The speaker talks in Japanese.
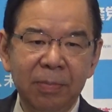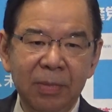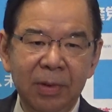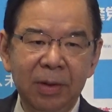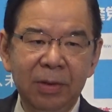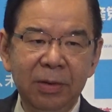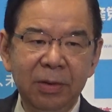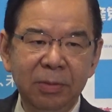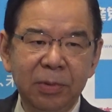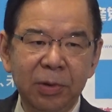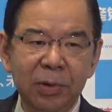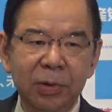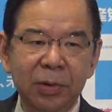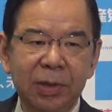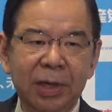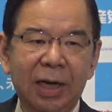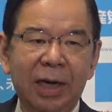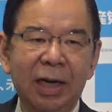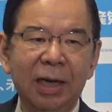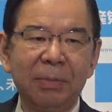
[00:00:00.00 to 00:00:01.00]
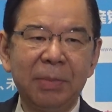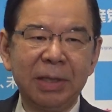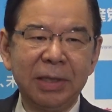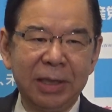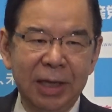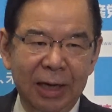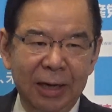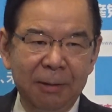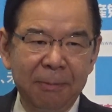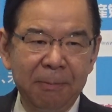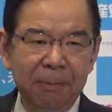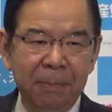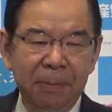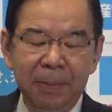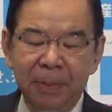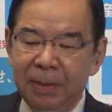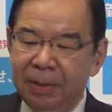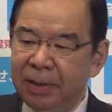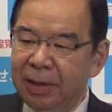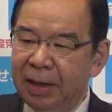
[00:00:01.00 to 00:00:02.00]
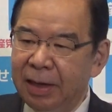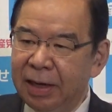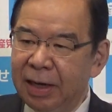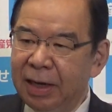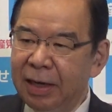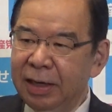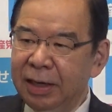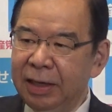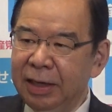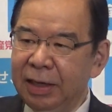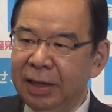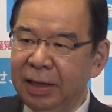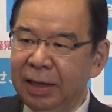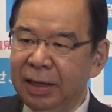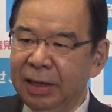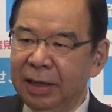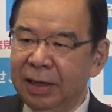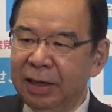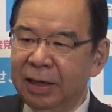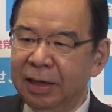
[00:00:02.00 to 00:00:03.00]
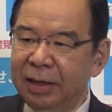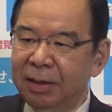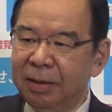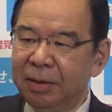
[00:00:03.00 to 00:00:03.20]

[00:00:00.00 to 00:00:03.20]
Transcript: いう目標を掲げましてでやはり